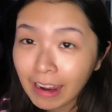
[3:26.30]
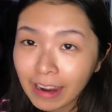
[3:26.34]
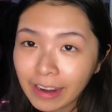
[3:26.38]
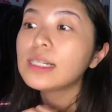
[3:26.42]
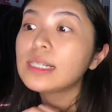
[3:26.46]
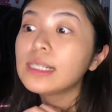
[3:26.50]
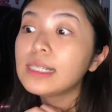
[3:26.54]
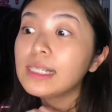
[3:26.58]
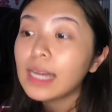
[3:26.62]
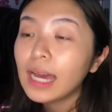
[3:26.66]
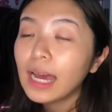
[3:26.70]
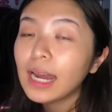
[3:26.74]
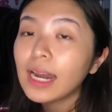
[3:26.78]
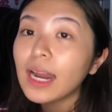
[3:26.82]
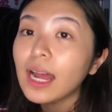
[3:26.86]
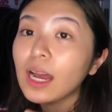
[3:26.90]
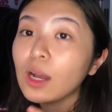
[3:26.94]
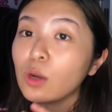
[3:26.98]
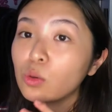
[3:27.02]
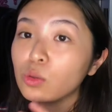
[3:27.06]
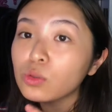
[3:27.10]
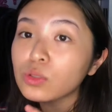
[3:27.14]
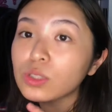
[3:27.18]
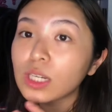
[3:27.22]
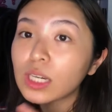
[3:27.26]
dan
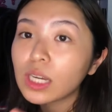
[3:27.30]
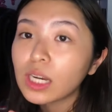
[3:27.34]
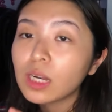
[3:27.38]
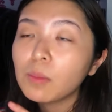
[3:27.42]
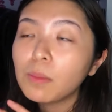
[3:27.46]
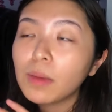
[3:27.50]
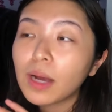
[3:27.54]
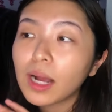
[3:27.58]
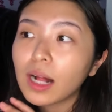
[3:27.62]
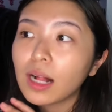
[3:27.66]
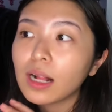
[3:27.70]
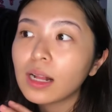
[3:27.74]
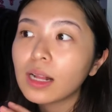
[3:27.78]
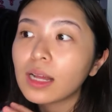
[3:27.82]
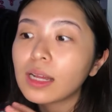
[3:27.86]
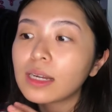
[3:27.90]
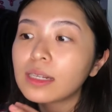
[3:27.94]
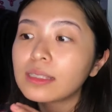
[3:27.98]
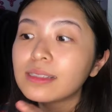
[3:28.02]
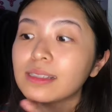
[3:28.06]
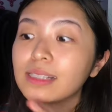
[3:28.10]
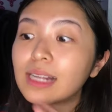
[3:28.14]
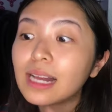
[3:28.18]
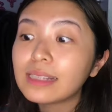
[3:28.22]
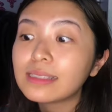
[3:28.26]
aku sekarang
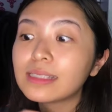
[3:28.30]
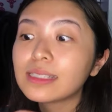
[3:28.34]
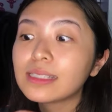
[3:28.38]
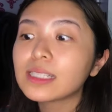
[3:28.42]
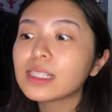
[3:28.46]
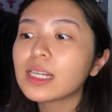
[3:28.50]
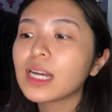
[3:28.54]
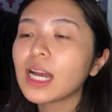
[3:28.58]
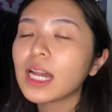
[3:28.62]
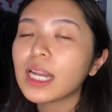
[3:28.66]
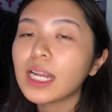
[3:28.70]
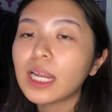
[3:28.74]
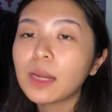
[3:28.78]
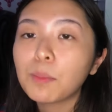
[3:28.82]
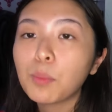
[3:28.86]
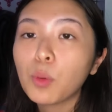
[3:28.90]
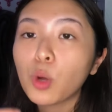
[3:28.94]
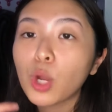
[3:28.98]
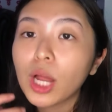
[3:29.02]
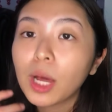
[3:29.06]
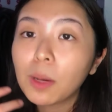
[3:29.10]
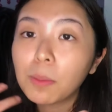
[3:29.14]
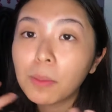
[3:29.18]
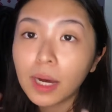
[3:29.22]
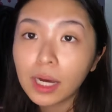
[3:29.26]
bakalan jelasin ke kalian
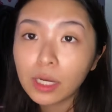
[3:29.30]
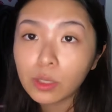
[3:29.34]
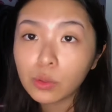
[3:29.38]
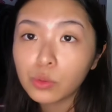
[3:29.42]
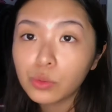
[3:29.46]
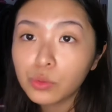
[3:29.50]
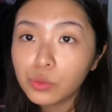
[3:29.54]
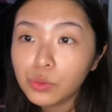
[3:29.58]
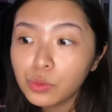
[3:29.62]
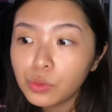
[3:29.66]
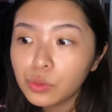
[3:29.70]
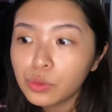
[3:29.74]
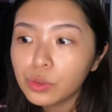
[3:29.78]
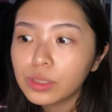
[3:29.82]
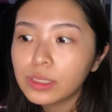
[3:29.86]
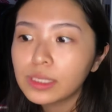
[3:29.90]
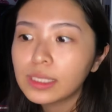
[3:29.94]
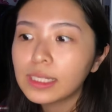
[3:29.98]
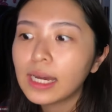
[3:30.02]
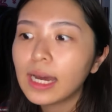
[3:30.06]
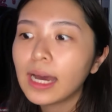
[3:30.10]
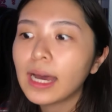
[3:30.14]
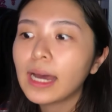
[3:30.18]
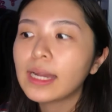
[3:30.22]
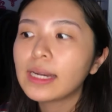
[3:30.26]
pola baru
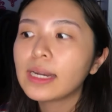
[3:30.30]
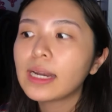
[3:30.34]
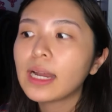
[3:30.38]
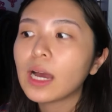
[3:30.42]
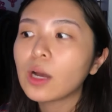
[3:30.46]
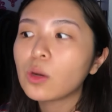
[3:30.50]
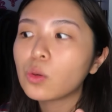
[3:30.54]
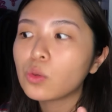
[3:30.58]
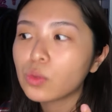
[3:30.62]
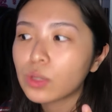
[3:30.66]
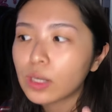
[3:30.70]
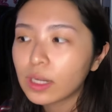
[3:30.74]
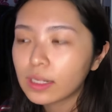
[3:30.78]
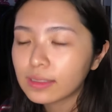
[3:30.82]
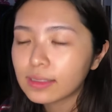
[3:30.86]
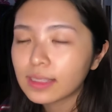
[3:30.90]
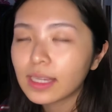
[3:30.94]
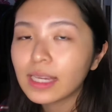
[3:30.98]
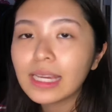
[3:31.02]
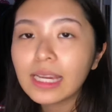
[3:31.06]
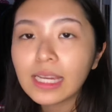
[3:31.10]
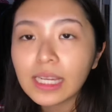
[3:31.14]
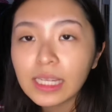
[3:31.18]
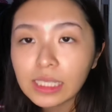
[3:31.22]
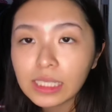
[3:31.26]
dan aku rasa
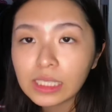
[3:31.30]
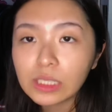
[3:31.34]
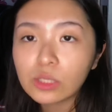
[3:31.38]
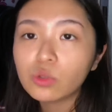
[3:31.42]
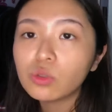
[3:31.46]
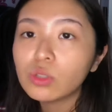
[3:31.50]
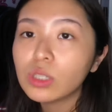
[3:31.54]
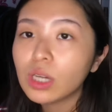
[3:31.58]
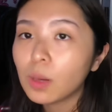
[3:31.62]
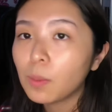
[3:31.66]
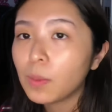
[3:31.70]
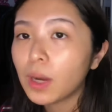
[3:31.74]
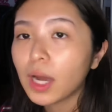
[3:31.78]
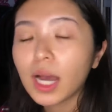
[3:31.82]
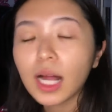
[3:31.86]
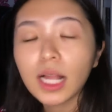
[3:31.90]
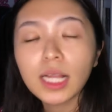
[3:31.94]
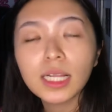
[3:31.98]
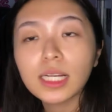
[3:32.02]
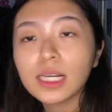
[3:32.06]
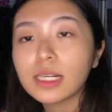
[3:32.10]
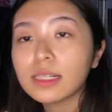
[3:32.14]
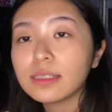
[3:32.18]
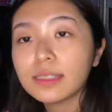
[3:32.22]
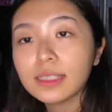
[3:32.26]
yang ini tuh nggak
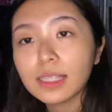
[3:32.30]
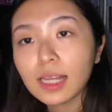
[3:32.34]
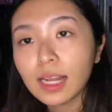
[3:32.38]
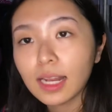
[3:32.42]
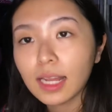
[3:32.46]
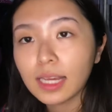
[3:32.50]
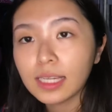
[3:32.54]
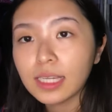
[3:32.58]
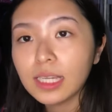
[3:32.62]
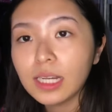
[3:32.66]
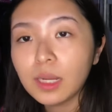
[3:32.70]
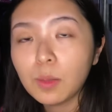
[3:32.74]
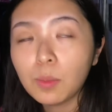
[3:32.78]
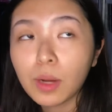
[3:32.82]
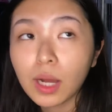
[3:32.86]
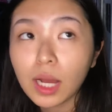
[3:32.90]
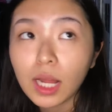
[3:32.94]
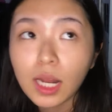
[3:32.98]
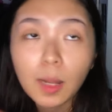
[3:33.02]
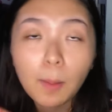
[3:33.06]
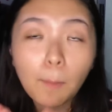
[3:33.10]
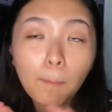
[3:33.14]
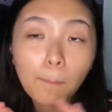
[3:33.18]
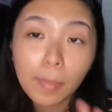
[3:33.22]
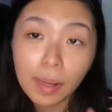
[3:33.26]
bakalan kekecilan lagi dan
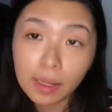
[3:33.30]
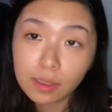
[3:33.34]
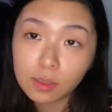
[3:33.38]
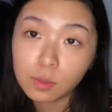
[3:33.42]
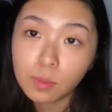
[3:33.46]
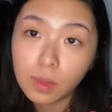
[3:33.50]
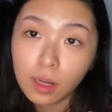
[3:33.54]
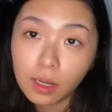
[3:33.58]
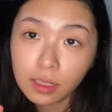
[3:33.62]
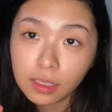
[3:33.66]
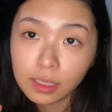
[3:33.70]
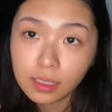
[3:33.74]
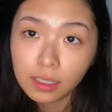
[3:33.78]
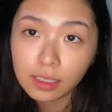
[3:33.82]
bakalan pas banget.